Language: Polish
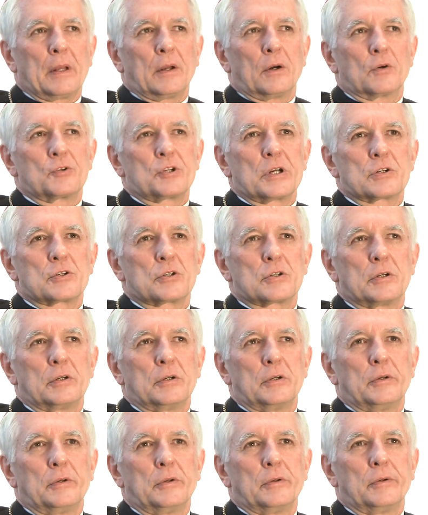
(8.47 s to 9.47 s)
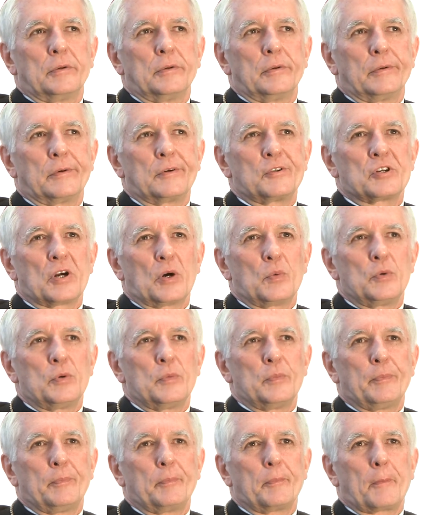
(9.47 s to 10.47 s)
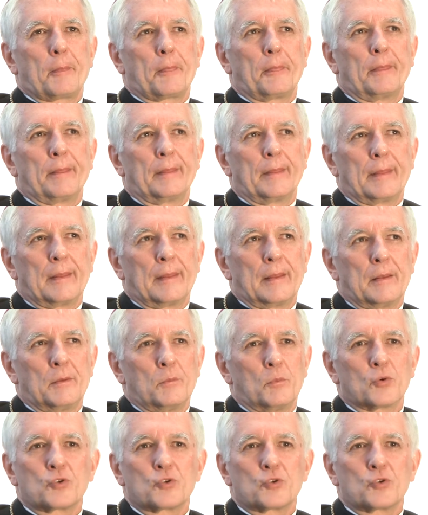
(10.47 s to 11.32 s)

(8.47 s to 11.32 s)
chociaż y, chciałbym mm,